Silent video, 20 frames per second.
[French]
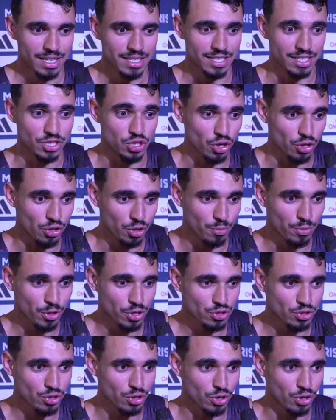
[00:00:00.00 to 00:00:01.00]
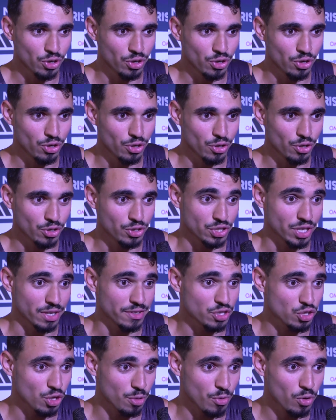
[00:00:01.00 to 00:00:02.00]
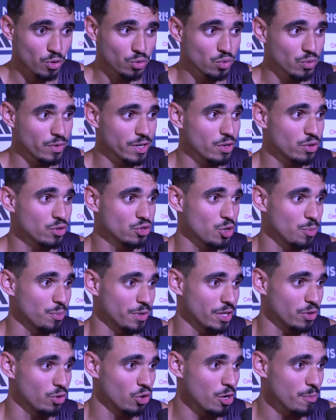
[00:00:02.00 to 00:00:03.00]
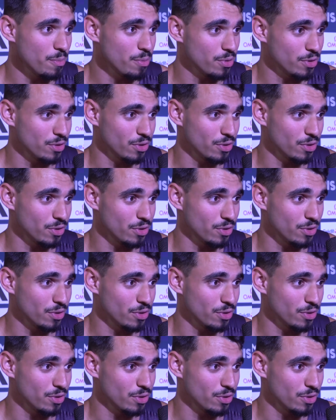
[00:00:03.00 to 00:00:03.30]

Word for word: C'est le genre d'ambiance que, j'avais seulement retrouvé au championnat d'Europe.